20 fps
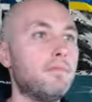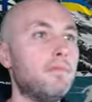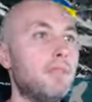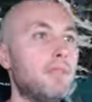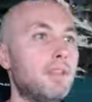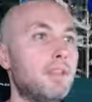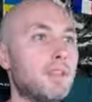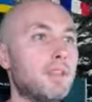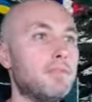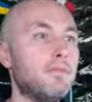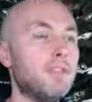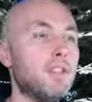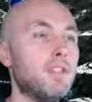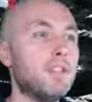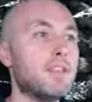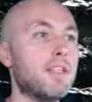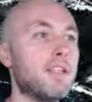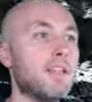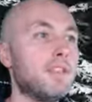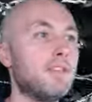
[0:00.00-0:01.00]
Das wird
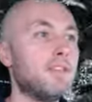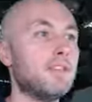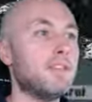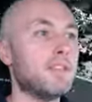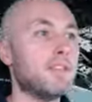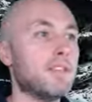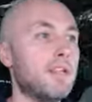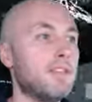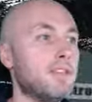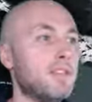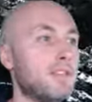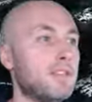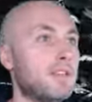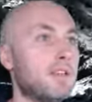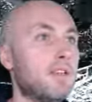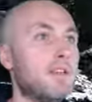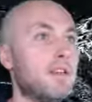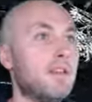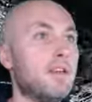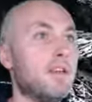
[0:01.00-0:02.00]
jetzt echt interessant.
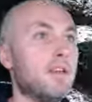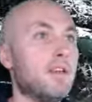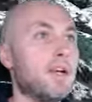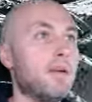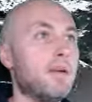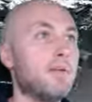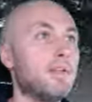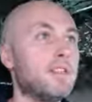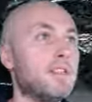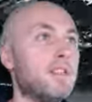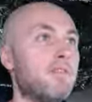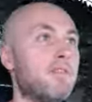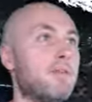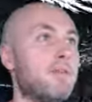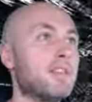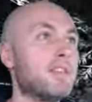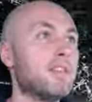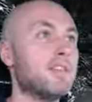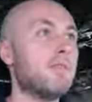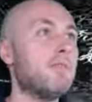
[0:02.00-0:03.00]
Aber da sehen wir
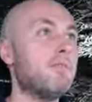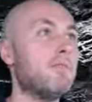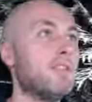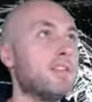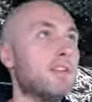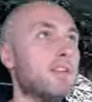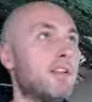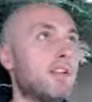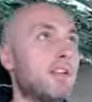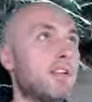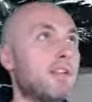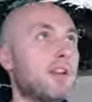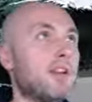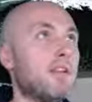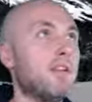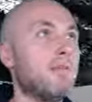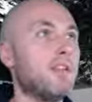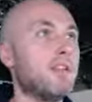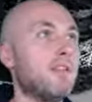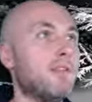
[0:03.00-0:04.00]
mal, Samuelsson hat,
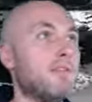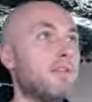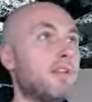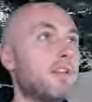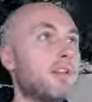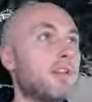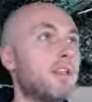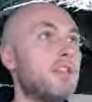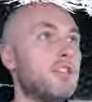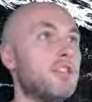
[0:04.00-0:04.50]
glaube ich, auch e